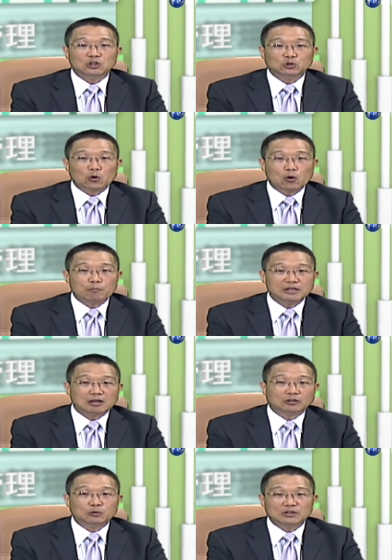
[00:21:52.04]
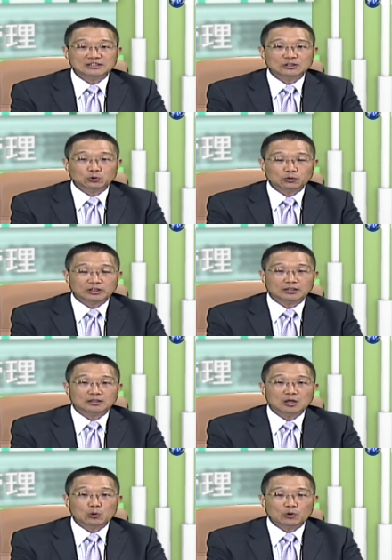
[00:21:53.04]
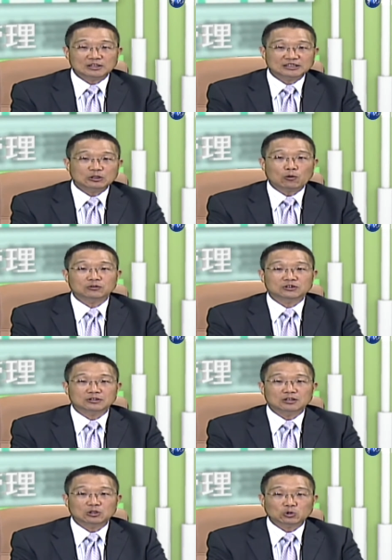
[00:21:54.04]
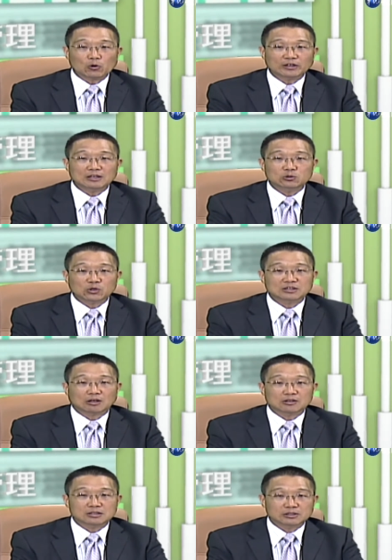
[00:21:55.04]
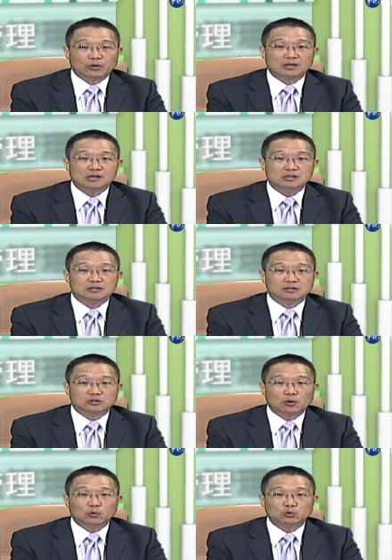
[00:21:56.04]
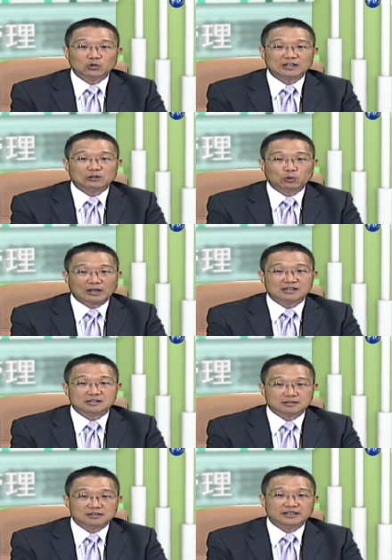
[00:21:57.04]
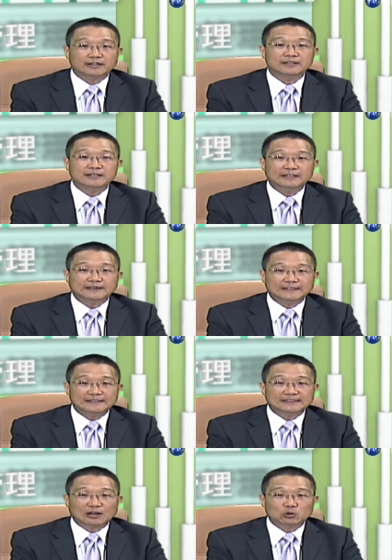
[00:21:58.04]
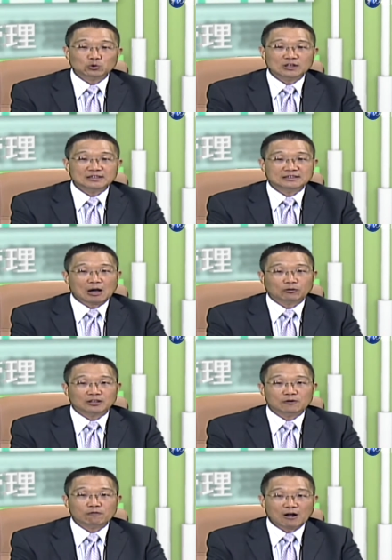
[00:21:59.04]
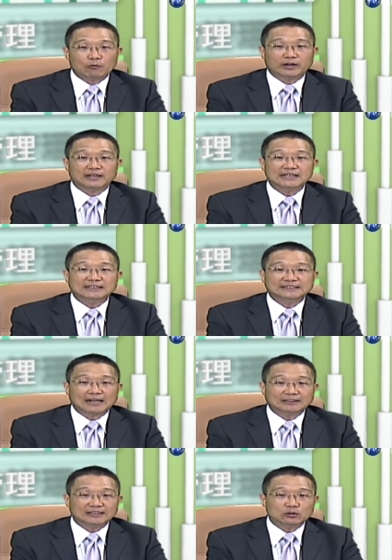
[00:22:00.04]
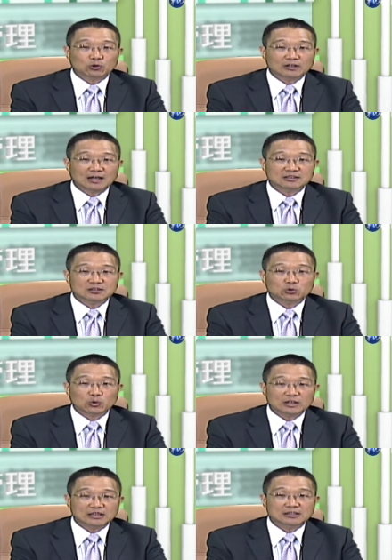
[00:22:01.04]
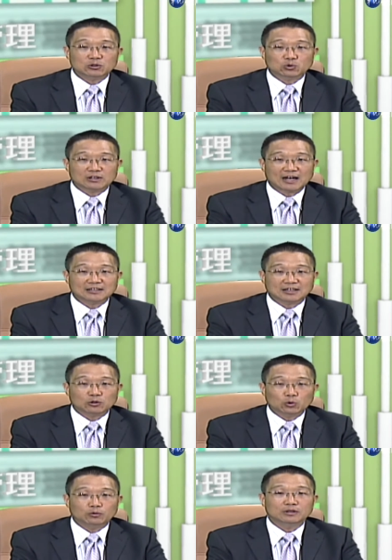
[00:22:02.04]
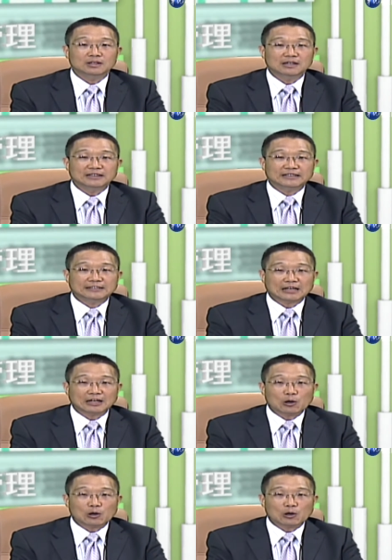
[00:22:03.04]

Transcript: 透过必要的危机处理、危机控制，动员最少的资源，使用最短的时间，影响最少的范围，降低损害至最低的损害程度，以达